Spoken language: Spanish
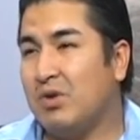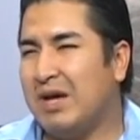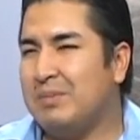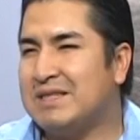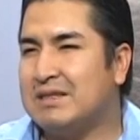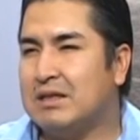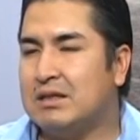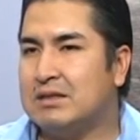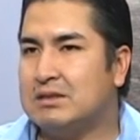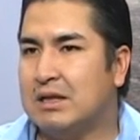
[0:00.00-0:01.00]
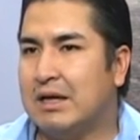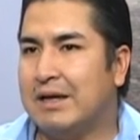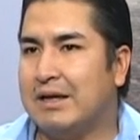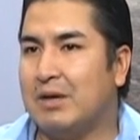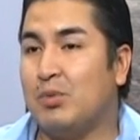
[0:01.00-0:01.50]
hay pacientes
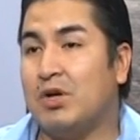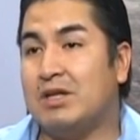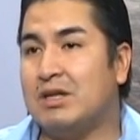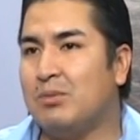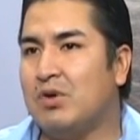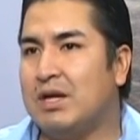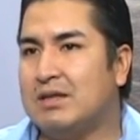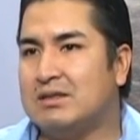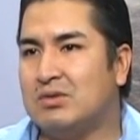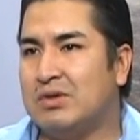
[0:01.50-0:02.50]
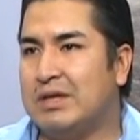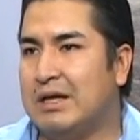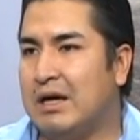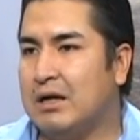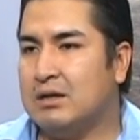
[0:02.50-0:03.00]
que por el temor a la
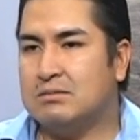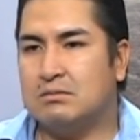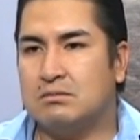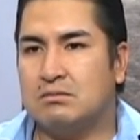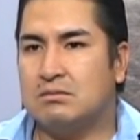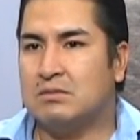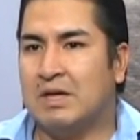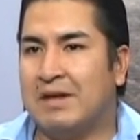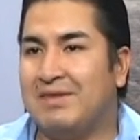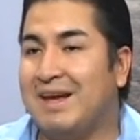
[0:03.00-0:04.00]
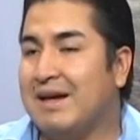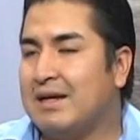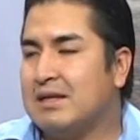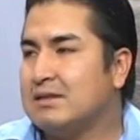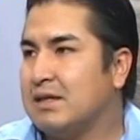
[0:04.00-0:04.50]
cirugía han dejan
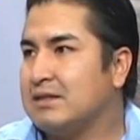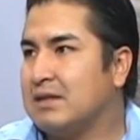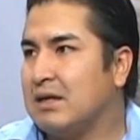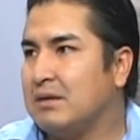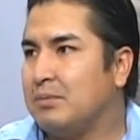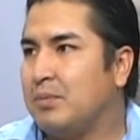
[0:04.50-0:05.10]
que les crezca,